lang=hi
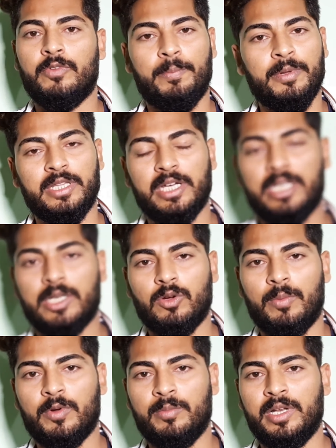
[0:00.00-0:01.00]
वेपन देखने
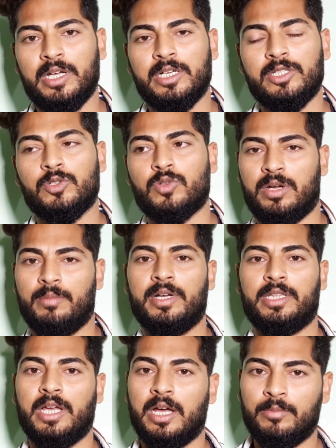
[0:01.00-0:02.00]
को आपको मिलेंगे जिसको
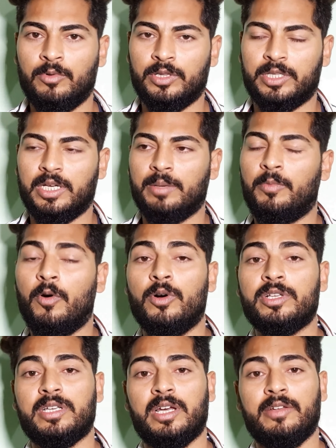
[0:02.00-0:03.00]
हम हथियार बोलते हैं
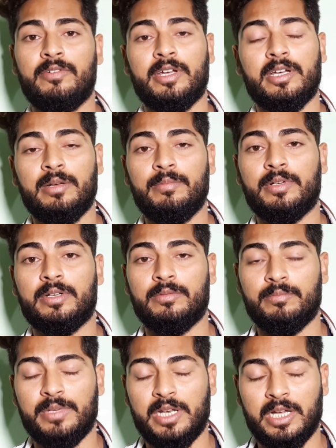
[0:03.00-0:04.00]
बहुत सारे व्हीकल
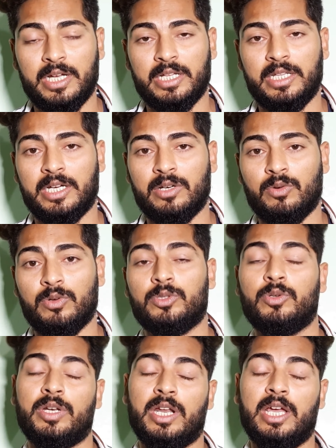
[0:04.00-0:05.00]
मिलेंगे देखने को
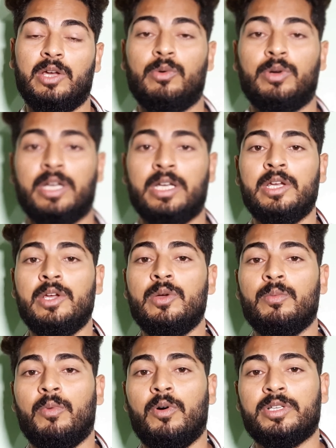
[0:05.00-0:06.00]
जो नए होंगे
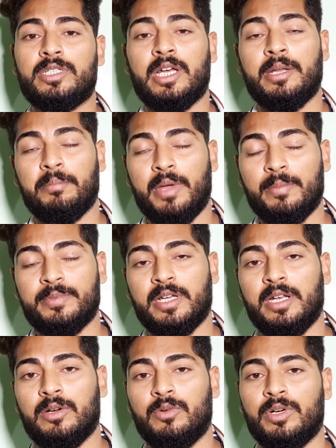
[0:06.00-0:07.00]
बहुत सारे मैप्स
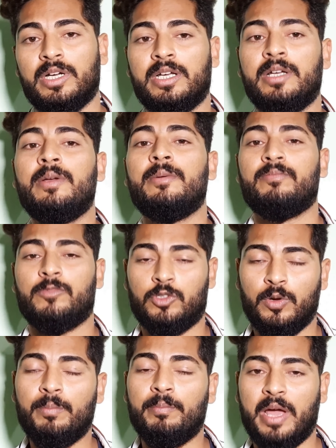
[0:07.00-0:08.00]
अलग होंगे
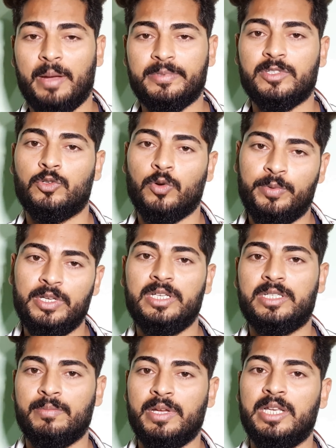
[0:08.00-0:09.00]
जो मैप्स जो भी
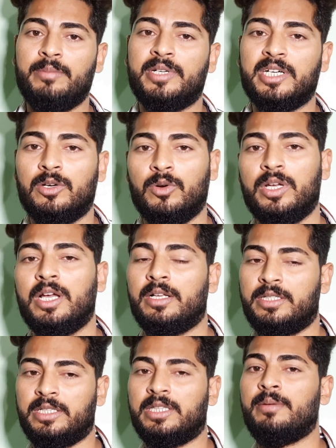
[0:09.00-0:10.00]
इसमें लिमिटेड हो या
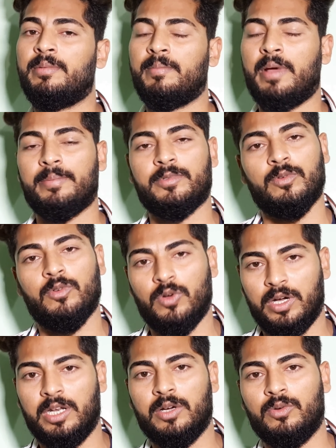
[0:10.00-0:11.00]
जितने भी मैप्स हो
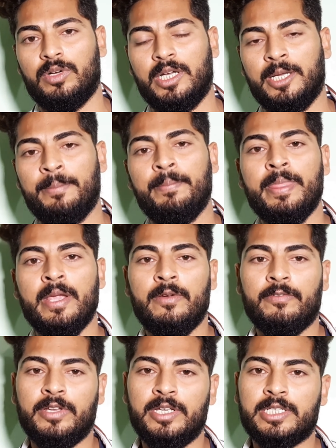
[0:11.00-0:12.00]
अलग होंगे
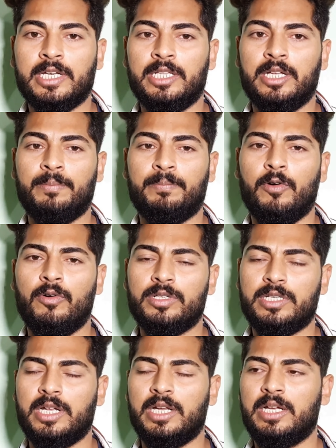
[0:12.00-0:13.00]
फिर इसके अंदर
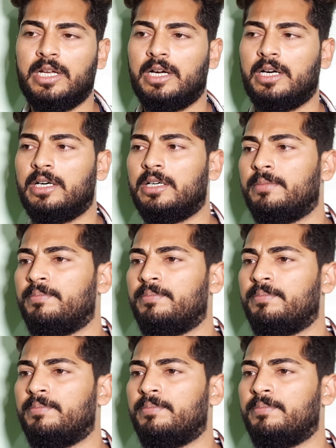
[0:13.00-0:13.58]
बहुत सारे आ,